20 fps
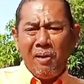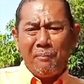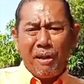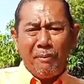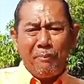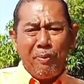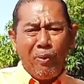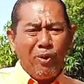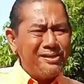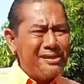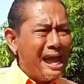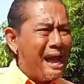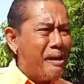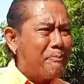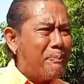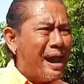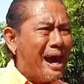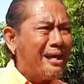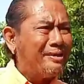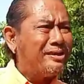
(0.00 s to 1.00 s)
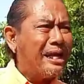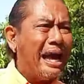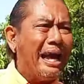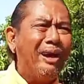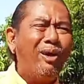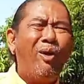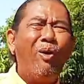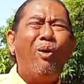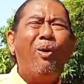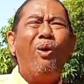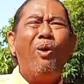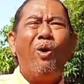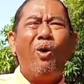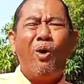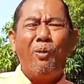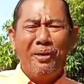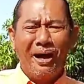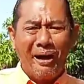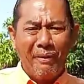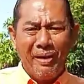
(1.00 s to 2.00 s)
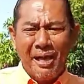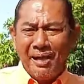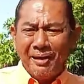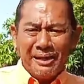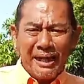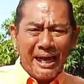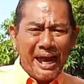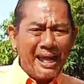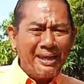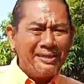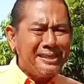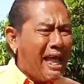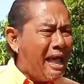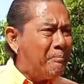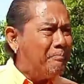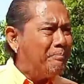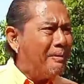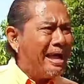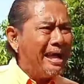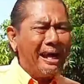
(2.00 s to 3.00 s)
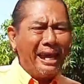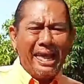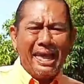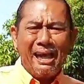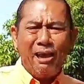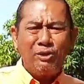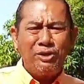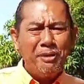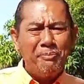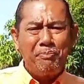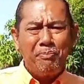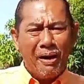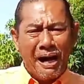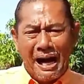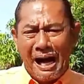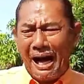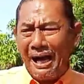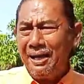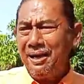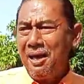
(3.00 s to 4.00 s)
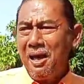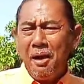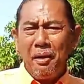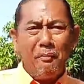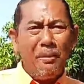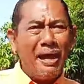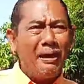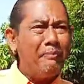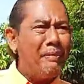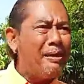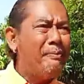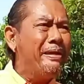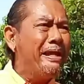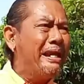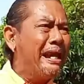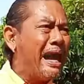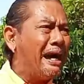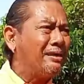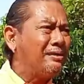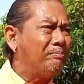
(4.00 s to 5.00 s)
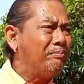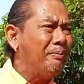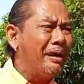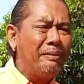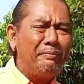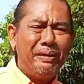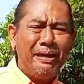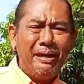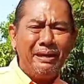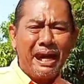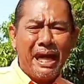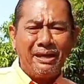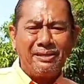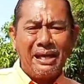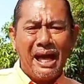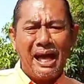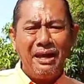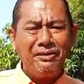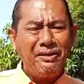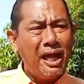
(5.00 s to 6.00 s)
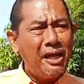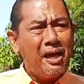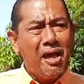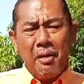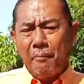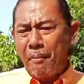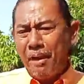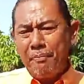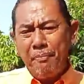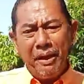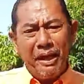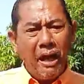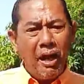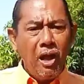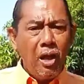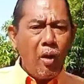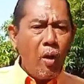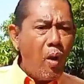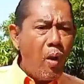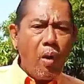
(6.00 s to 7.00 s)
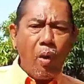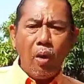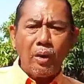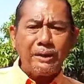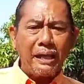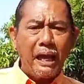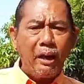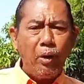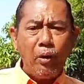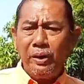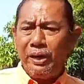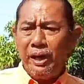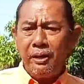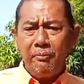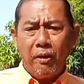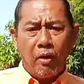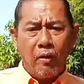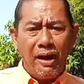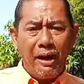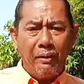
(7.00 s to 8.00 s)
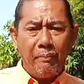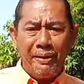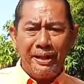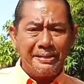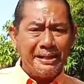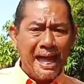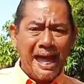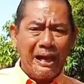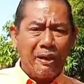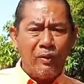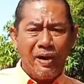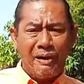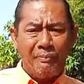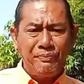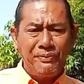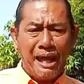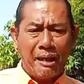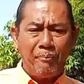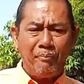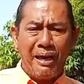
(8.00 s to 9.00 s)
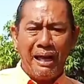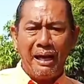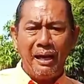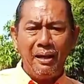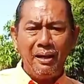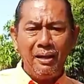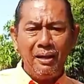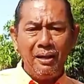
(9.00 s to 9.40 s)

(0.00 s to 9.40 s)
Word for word: มาพูดจาปาสายโอ้โหเหมือนกับทนายตั้มแม่งเลวชิบหาย แม่งไม่มีหลัก มันมีหลักฐานเท็จมันมีโอ้โหแต่รุ่งขึ้นบอกว่า ไม่แจ้งความจับละ